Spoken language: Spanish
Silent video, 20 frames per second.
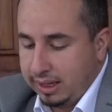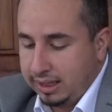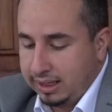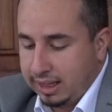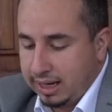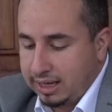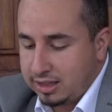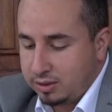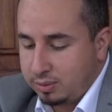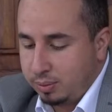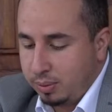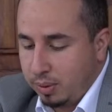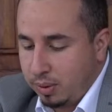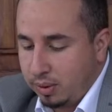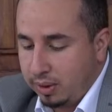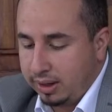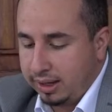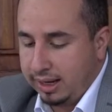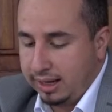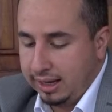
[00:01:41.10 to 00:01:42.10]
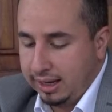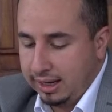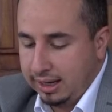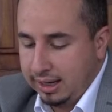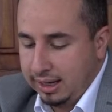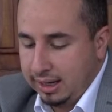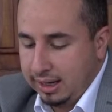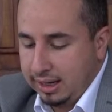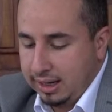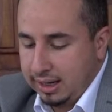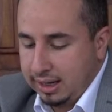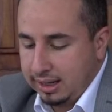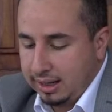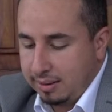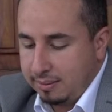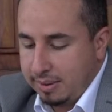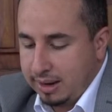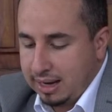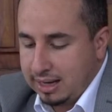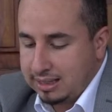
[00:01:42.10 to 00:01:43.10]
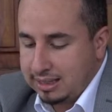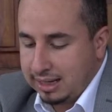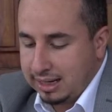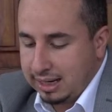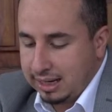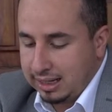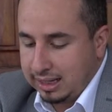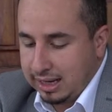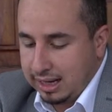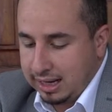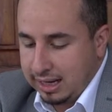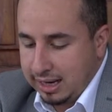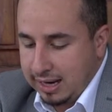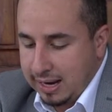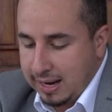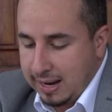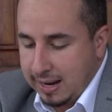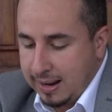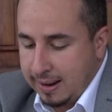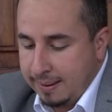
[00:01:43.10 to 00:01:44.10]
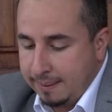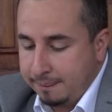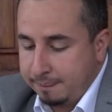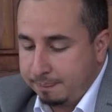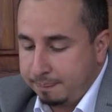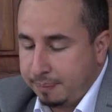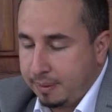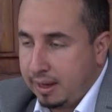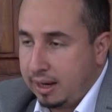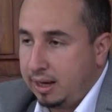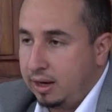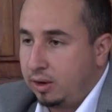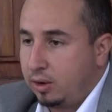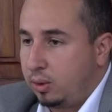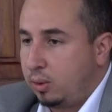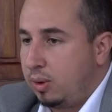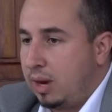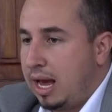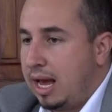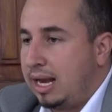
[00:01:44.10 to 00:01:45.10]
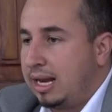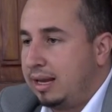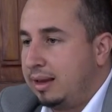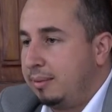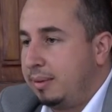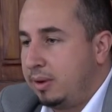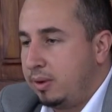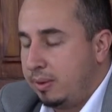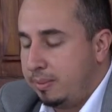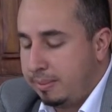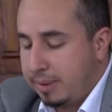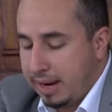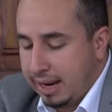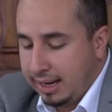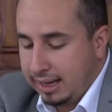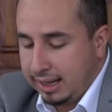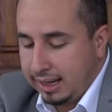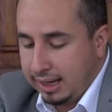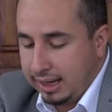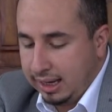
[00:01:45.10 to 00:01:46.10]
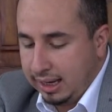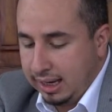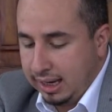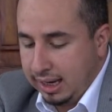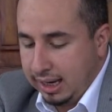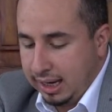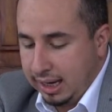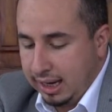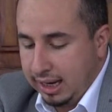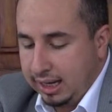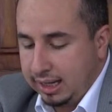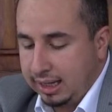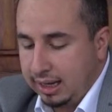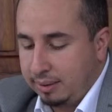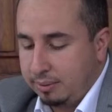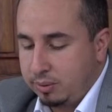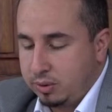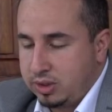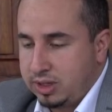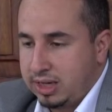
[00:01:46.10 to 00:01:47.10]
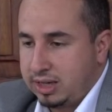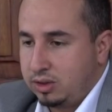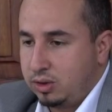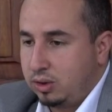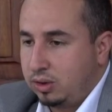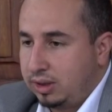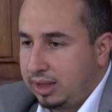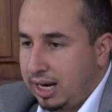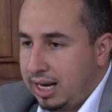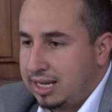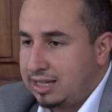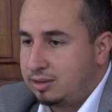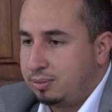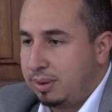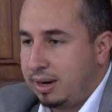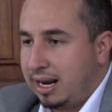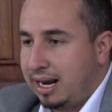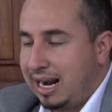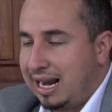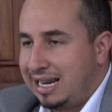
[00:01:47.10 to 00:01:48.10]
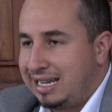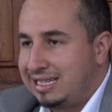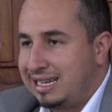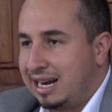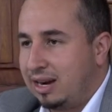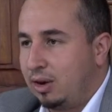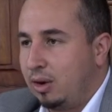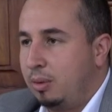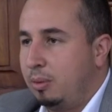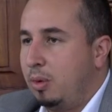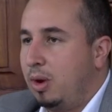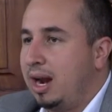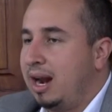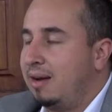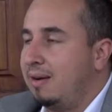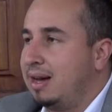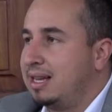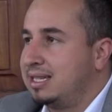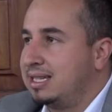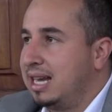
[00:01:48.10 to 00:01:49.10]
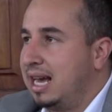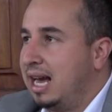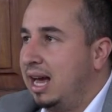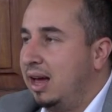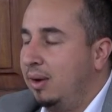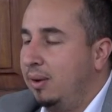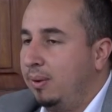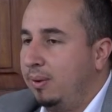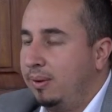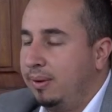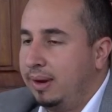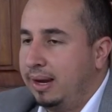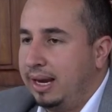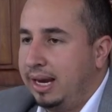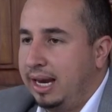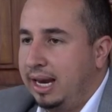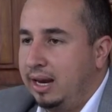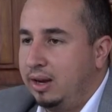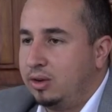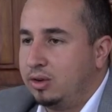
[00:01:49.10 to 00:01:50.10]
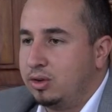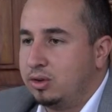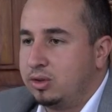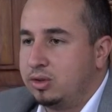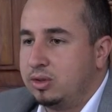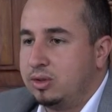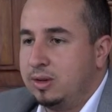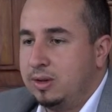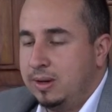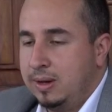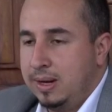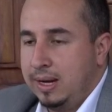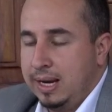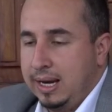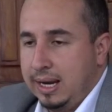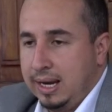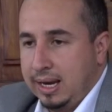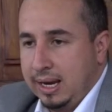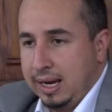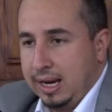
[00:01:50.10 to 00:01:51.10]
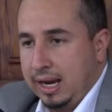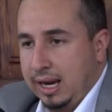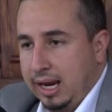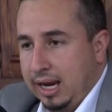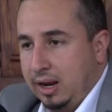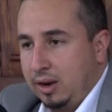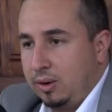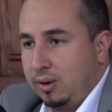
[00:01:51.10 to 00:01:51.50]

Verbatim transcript: y Transporte, también la Secretaría Rural y de Medio Ambiente, entre muchas otras, para analizar cómo han avanzado en, los, en